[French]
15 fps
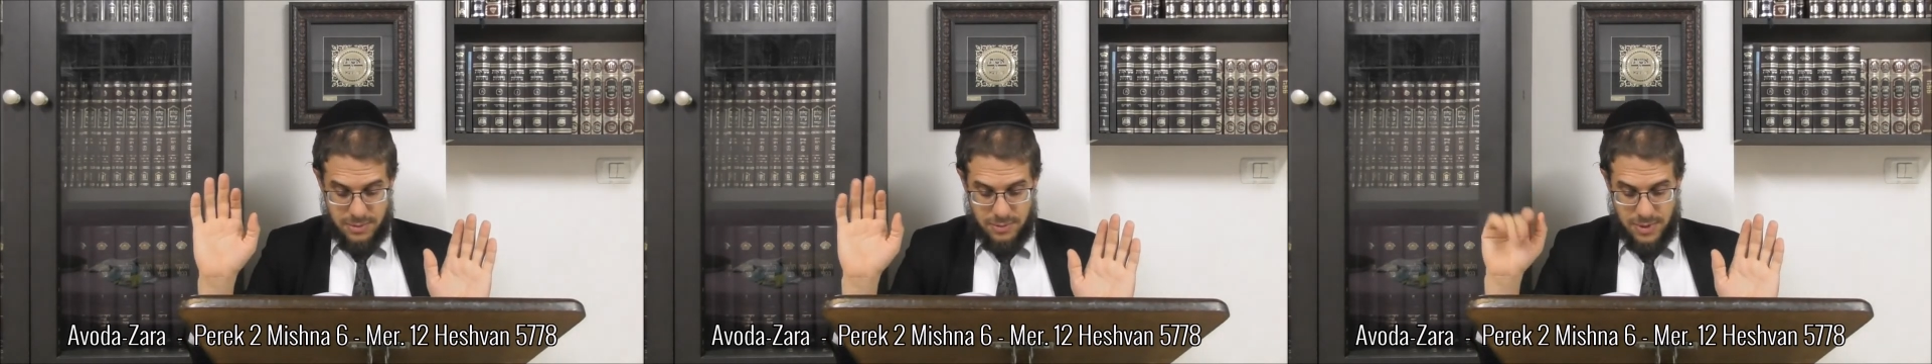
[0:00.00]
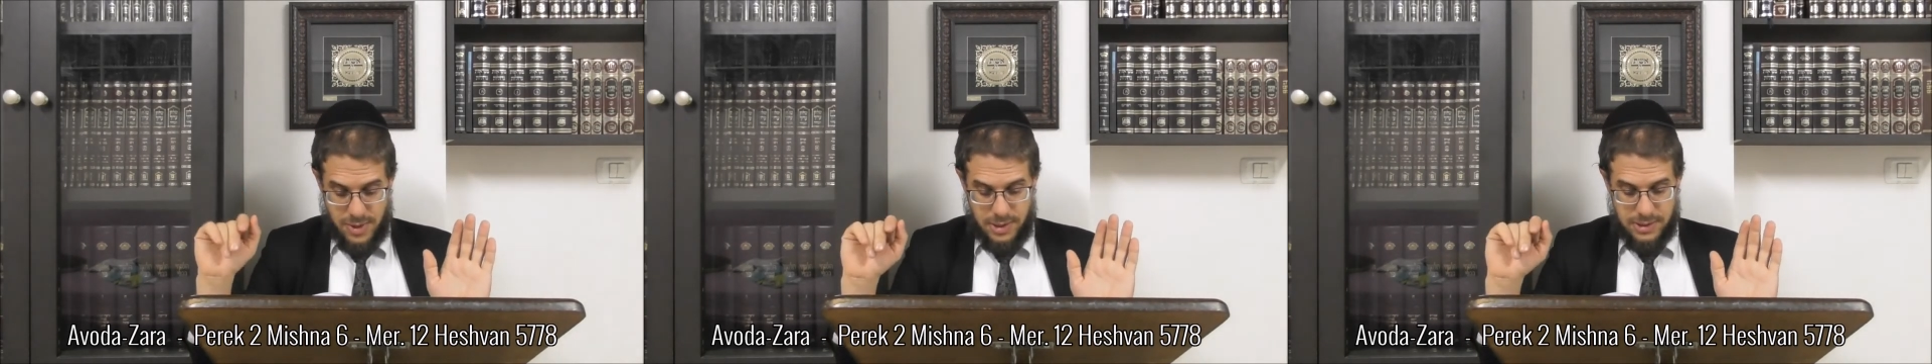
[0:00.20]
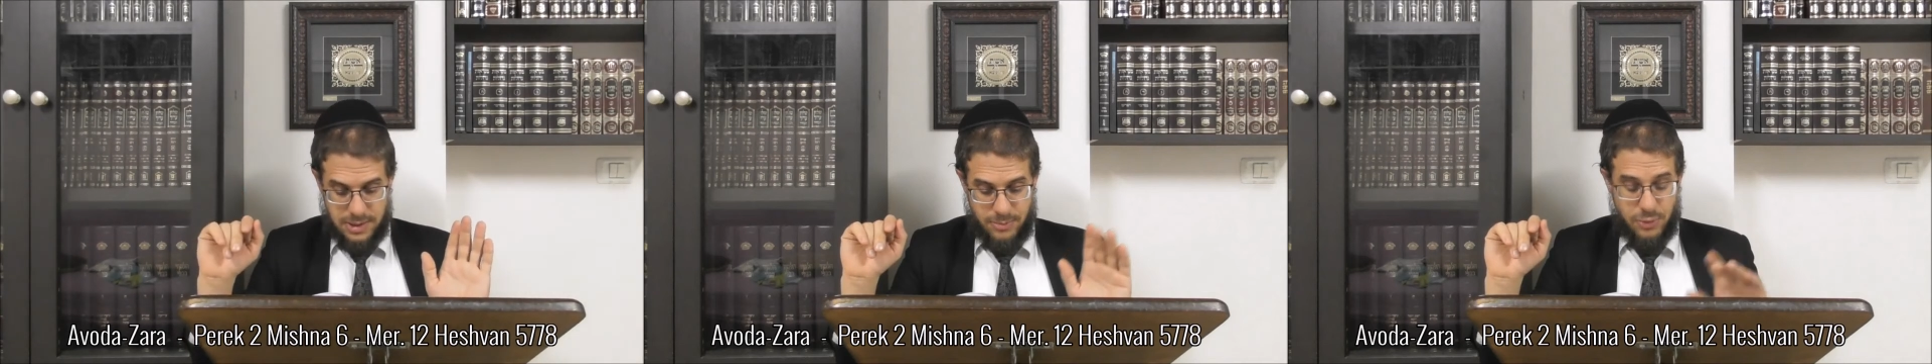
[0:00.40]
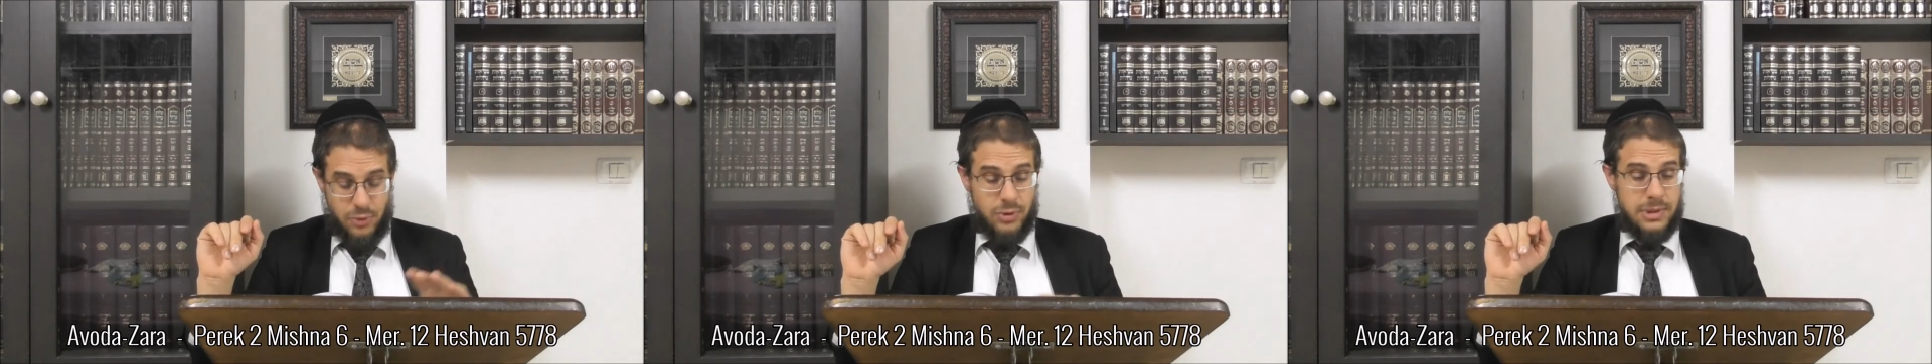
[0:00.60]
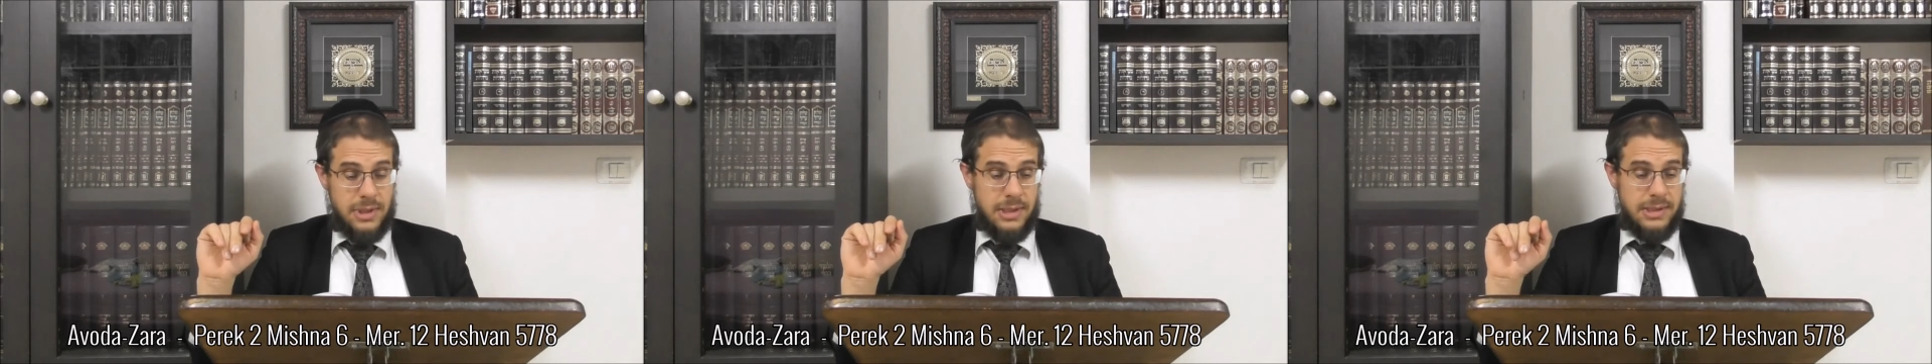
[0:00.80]
Ouais, c'est un peu
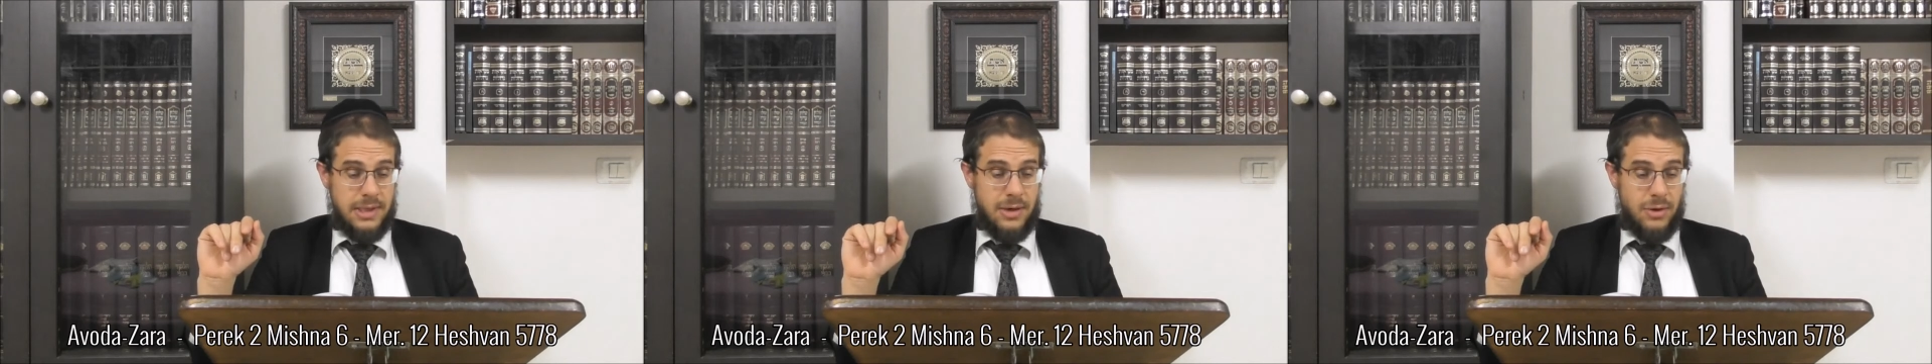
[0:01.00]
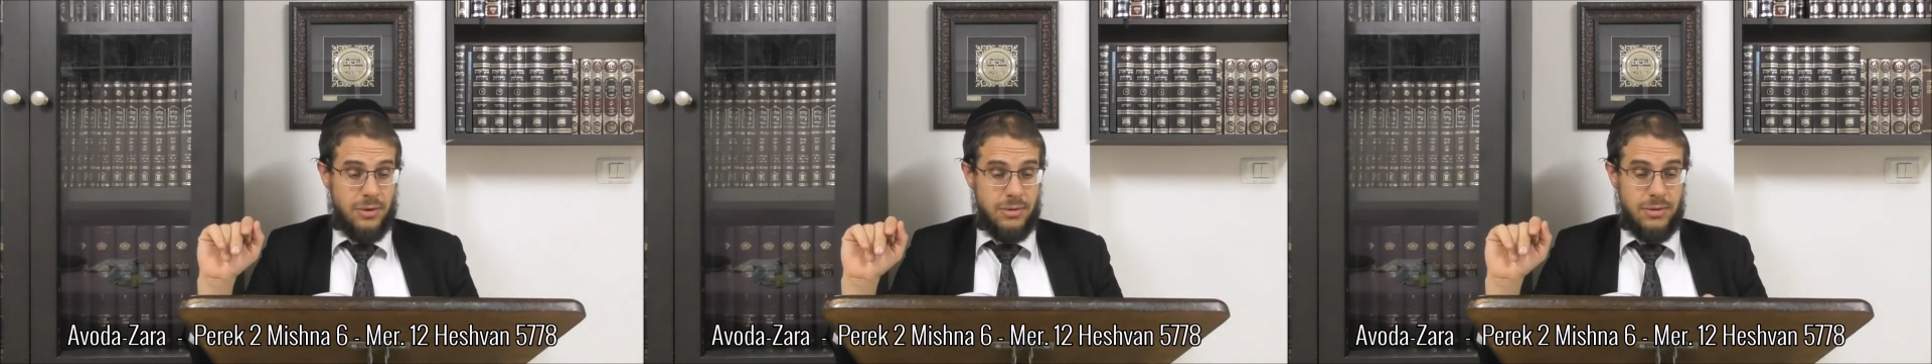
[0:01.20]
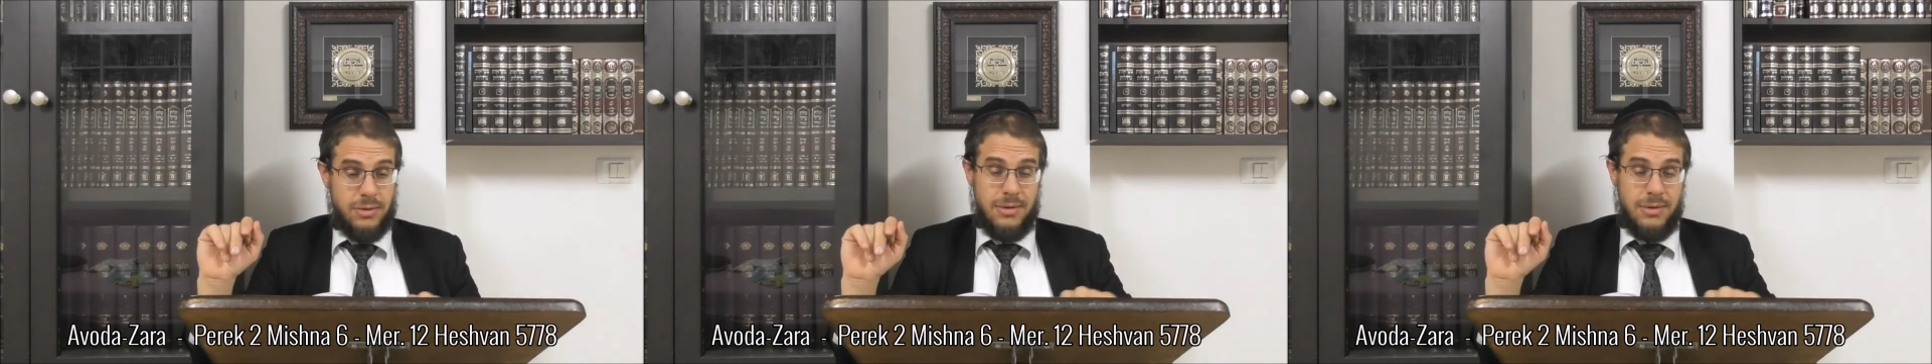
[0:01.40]
grossier la « Salkond.